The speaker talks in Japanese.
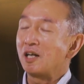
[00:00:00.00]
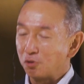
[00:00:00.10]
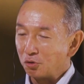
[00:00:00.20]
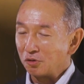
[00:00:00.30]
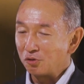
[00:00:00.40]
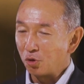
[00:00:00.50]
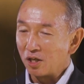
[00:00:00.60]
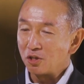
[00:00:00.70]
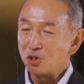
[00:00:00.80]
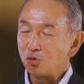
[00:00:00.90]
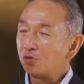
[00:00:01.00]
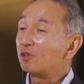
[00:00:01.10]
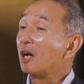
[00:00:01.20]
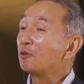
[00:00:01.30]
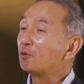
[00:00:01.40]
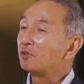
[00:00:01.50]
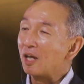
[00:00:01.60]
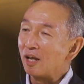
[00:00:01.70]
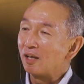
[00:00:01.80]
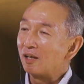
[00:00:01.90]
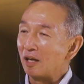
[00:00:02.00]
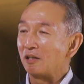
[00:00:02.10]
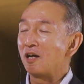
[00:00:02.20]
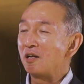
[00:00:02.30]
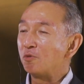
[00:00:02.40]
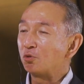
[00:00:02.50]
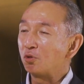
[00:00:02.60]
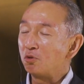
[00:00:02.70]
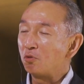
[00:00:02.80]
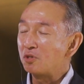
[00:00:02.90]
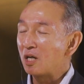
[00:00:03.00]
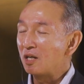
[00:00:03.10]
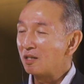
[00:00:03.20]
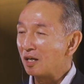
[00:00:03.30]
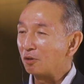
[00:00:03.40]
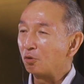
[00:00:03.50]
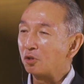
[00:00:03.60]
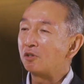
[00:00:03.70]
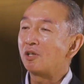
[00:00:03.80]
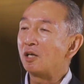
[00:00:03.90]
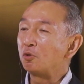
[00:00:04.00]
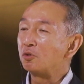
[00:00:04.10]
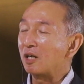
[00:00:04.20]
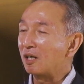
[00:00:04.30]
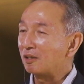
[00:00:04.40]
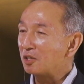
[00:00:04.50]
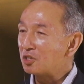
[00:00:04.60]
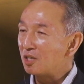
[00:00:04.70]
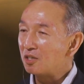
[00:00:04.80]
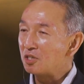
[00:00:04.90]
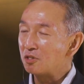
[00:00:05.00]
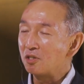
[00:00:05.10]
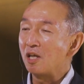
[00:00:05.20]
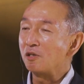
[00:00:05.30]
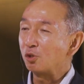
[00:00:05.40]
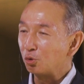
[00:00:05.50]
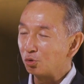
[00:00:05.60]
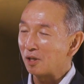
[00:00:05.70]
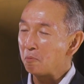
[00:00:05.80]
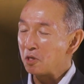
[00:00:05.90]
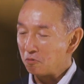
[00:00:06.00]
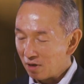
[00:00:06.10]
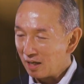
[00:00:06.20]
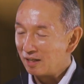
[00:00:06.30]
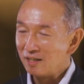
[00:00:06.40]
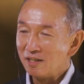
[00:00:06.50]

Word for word: かつそれが持続可能で、誰も取り残されないといったような形で実現するためには、